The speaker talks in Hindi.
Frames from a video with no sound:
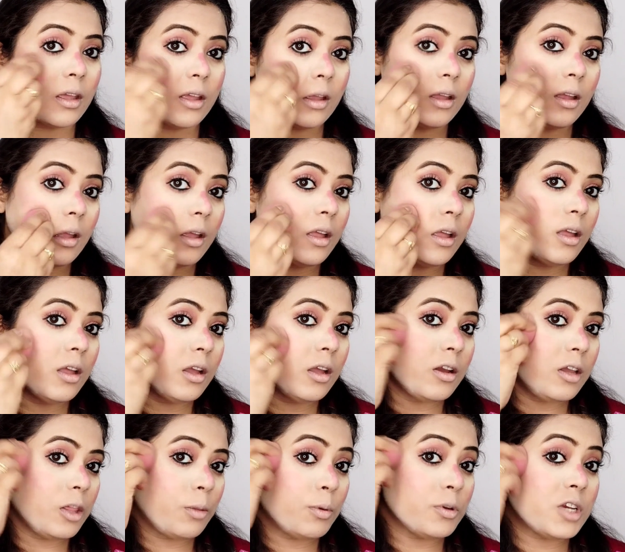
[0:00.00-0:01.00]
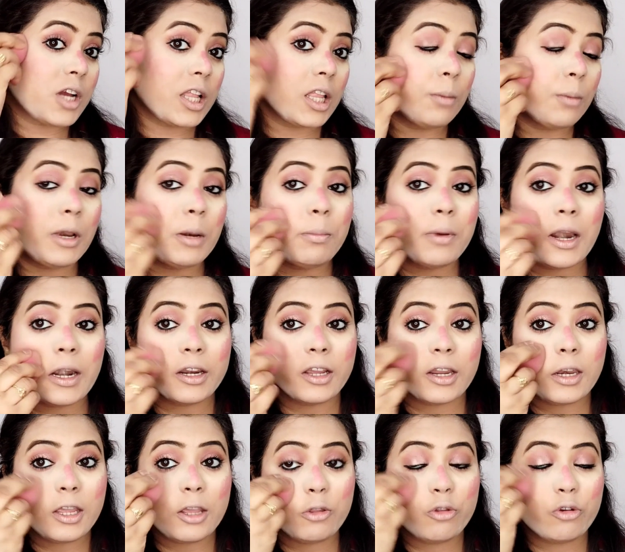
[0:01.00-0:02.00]
इसमें ज़्यादा ब्लेड ब्लेंड करने की ज़रूरत नहीं
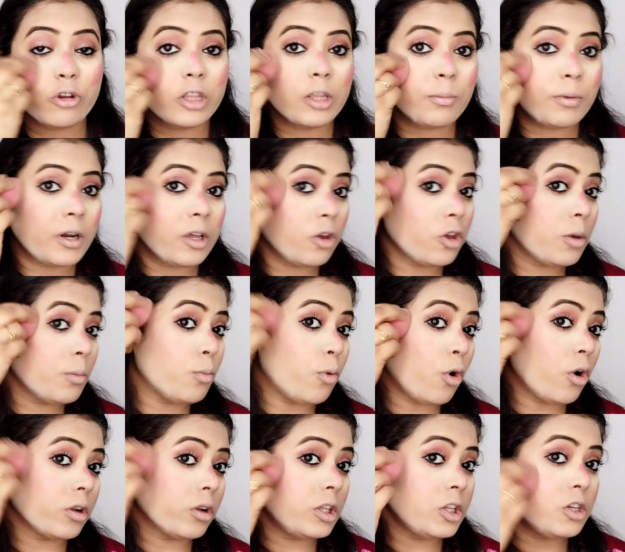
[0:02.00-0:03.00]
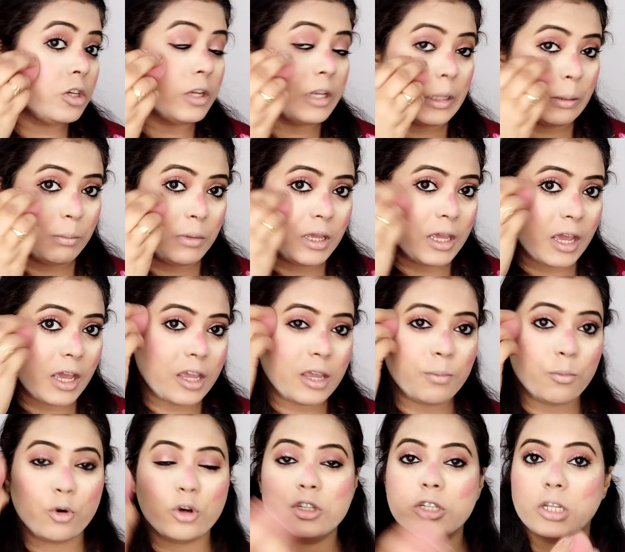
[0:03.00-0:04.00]
पड़ेगी क्योंकि बहुत ही क्रीमी है ये बहुत जल्दी
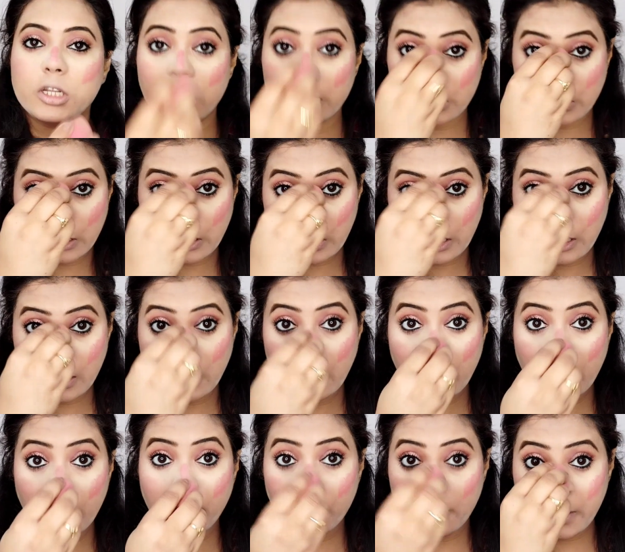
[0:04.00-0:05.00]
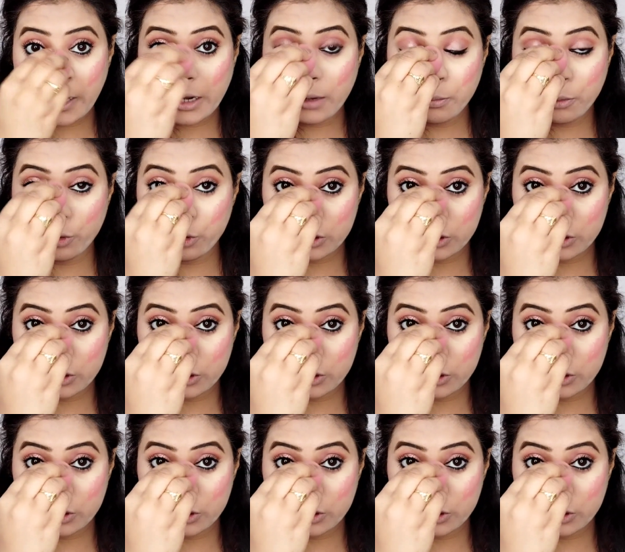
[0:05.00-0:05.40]
से ब्लेंड भी हो जाता है